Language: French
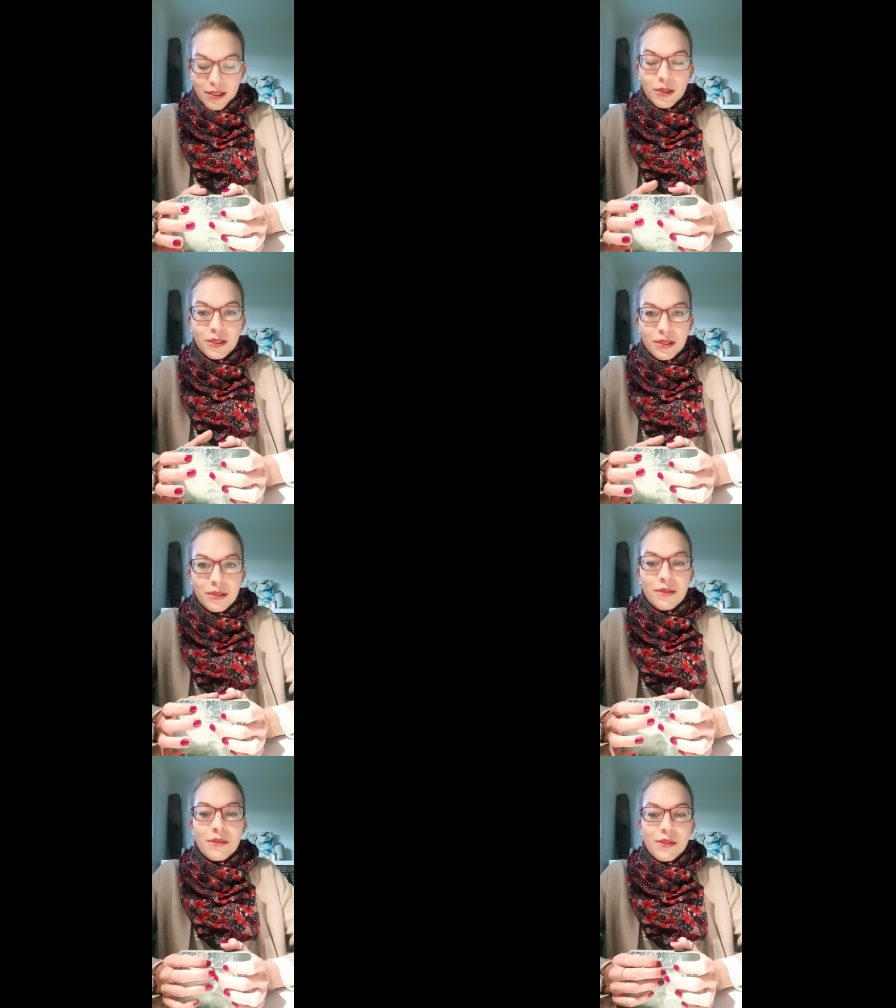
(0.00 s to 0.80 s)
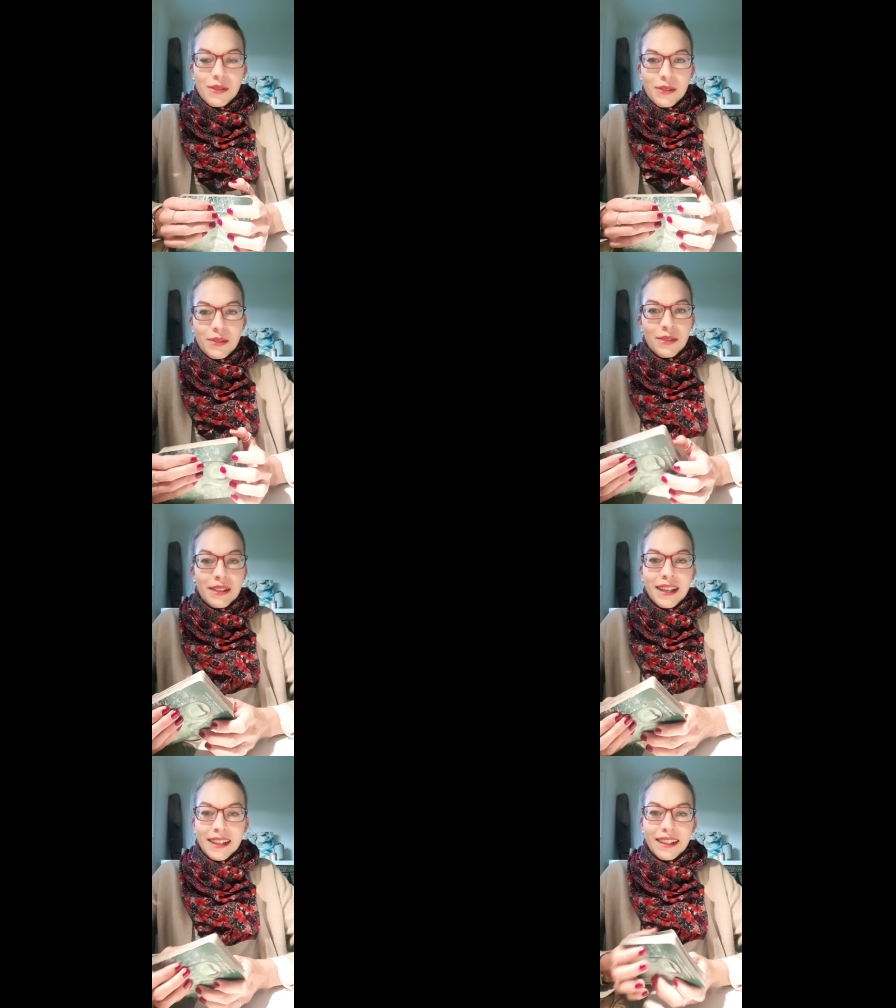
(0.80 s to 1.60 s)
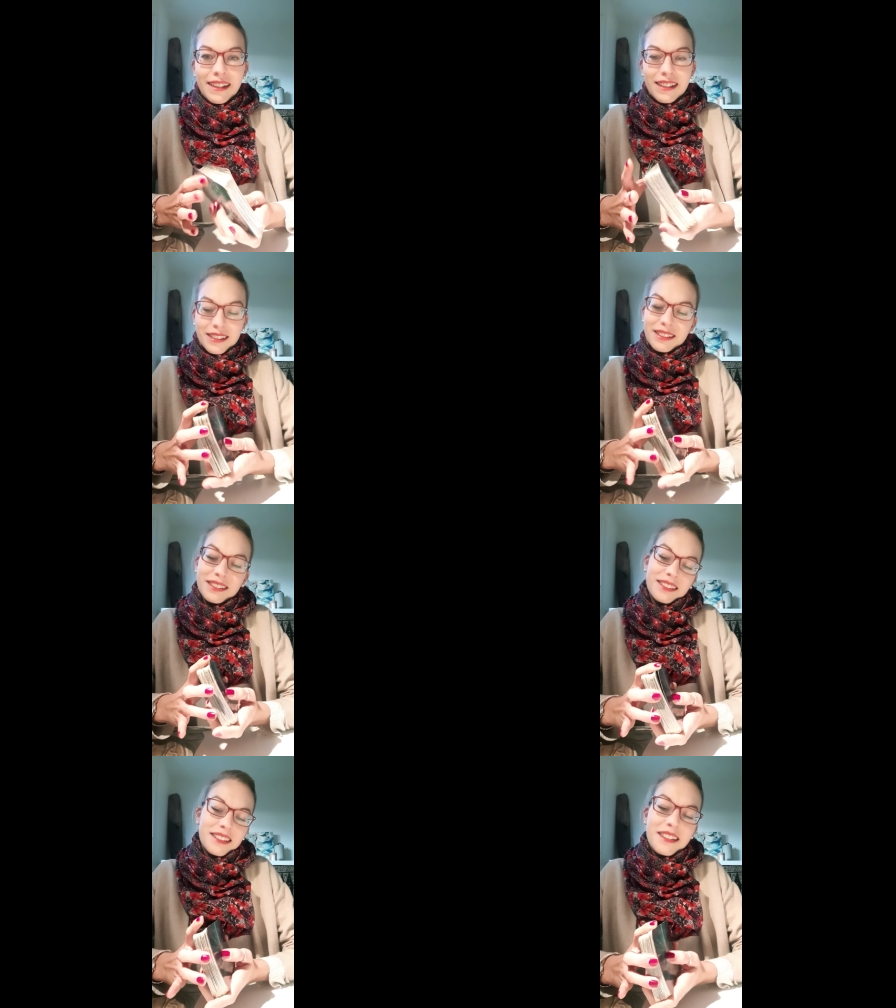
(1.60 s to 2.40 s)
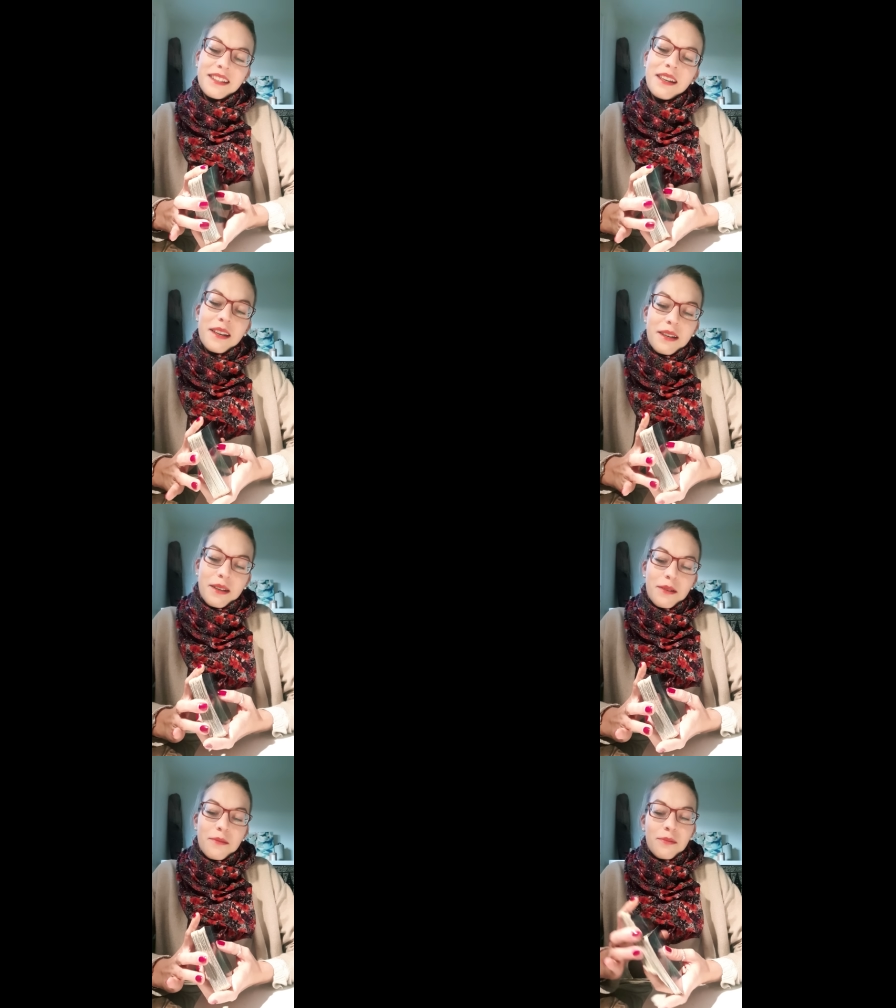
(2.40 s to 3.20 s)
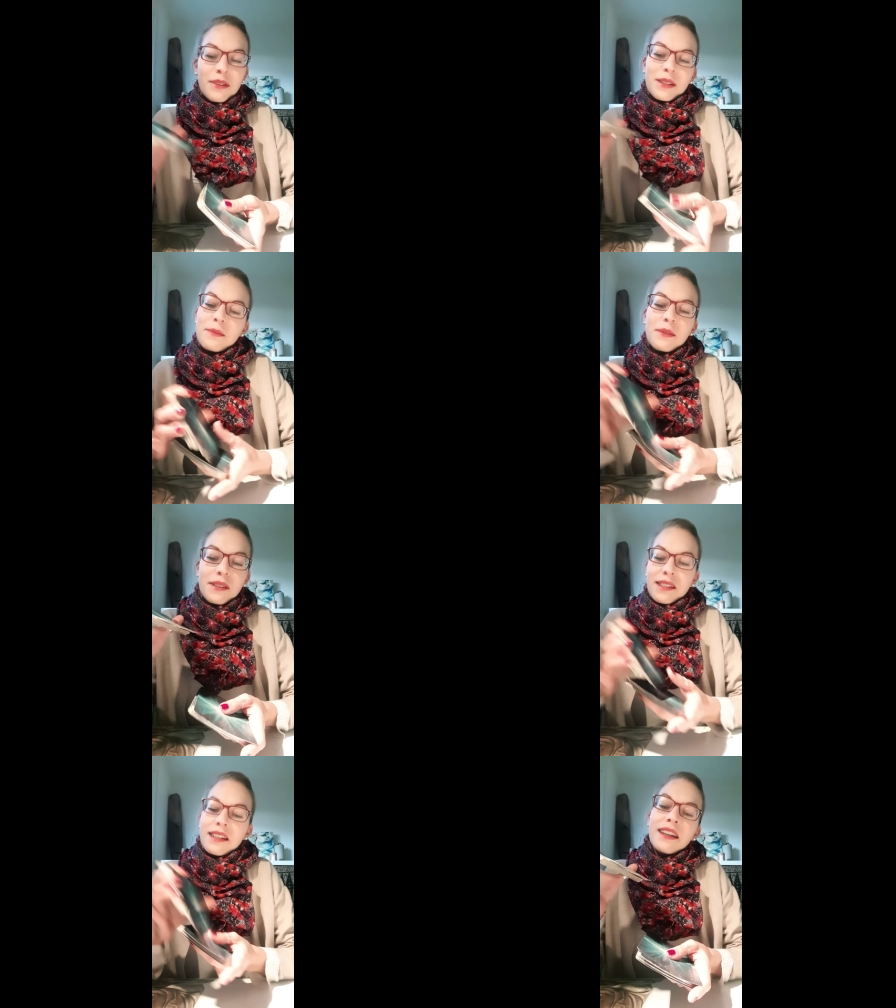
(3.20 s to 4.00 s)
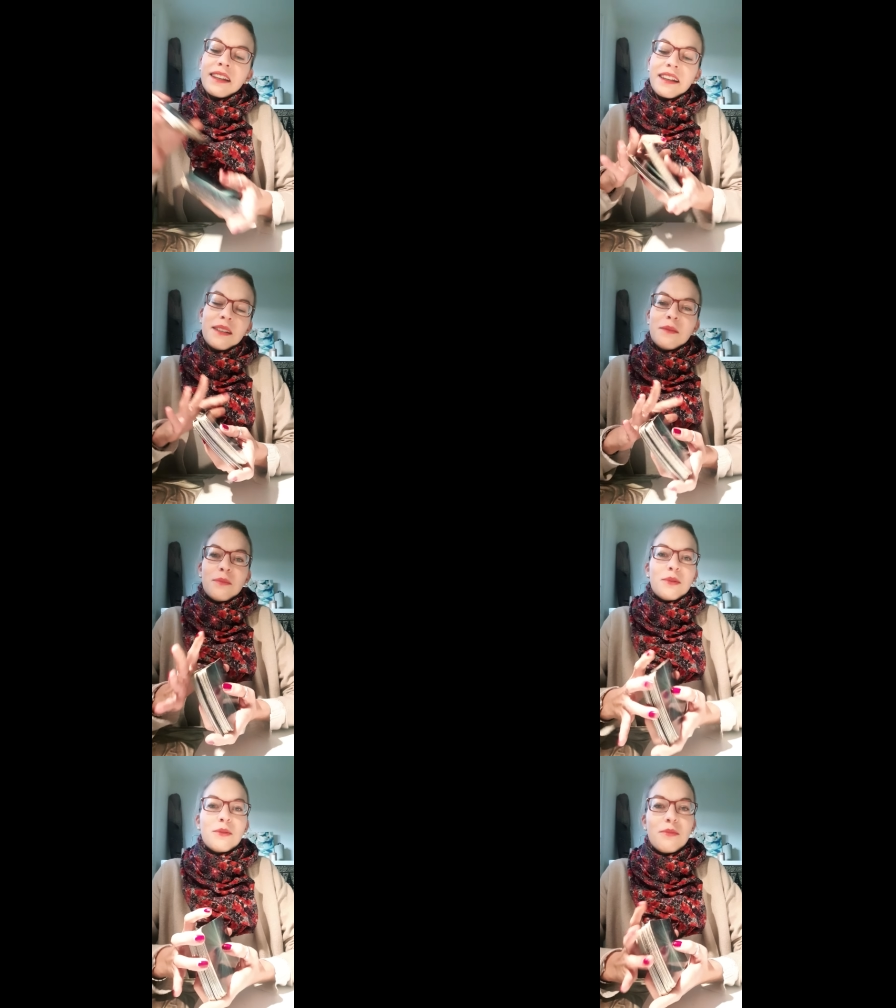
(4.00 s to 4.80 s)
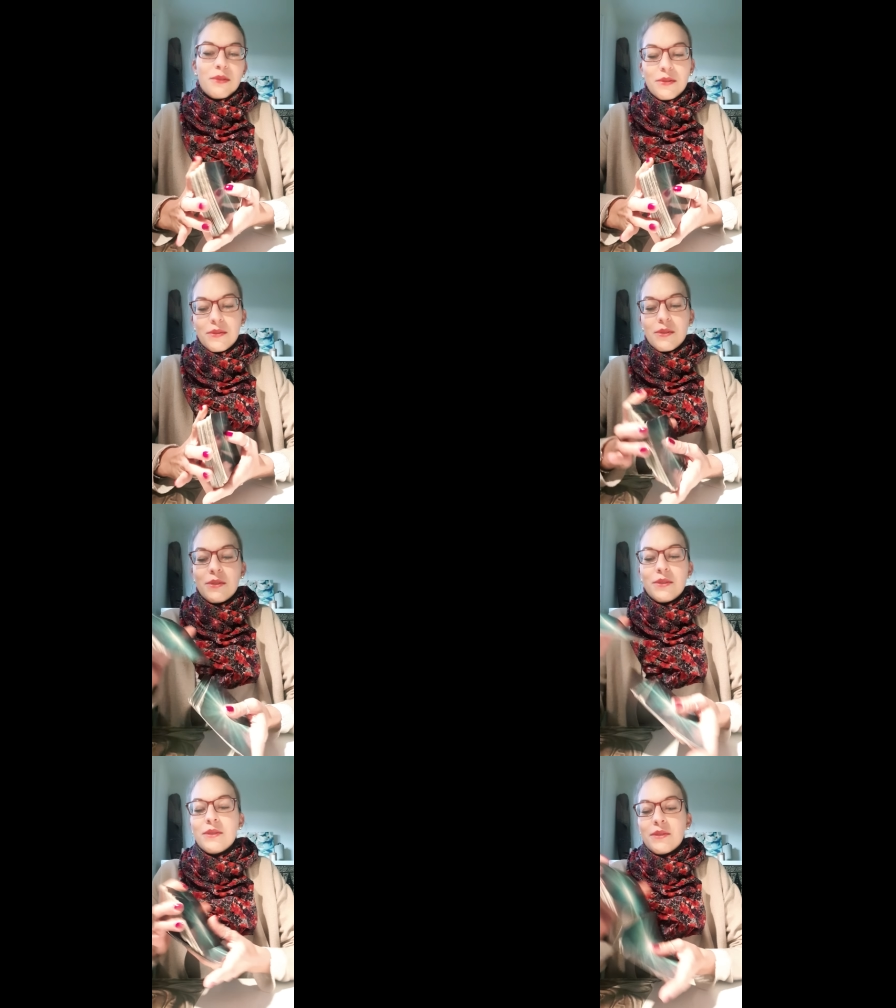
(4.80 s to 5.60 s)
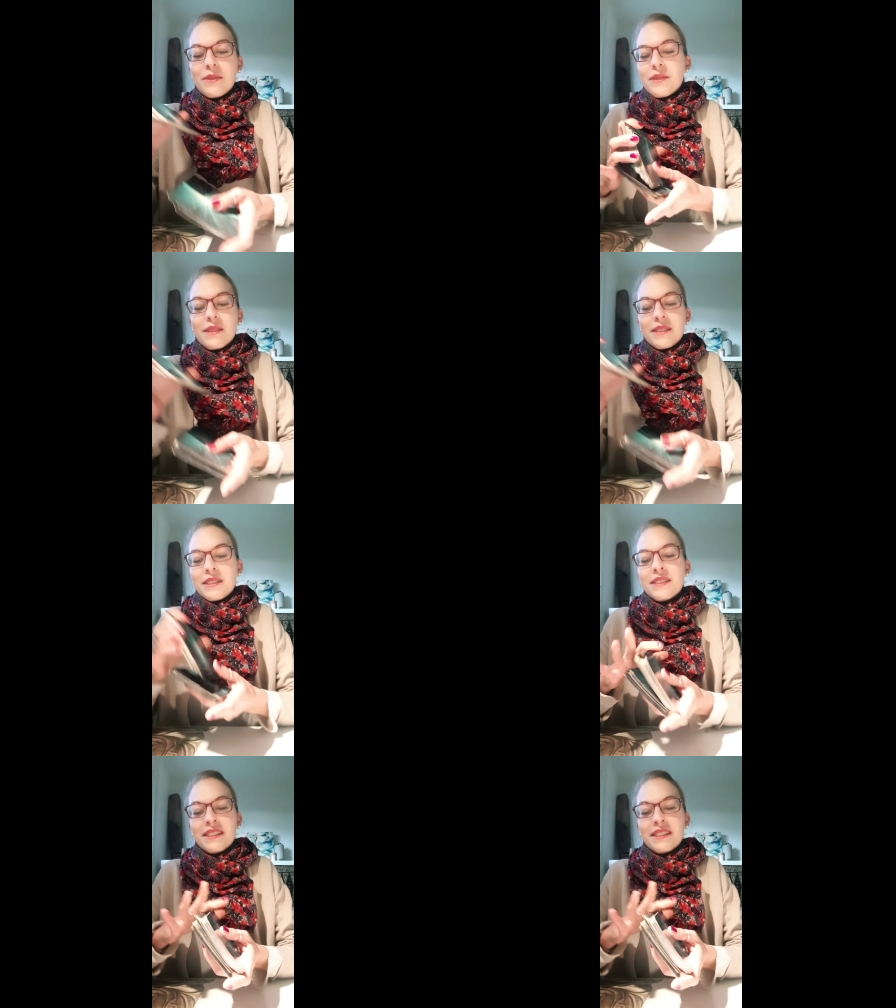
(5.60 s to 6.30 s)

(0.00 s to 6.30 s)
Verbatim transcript: Au soleil m'exposer un peu plus au sol.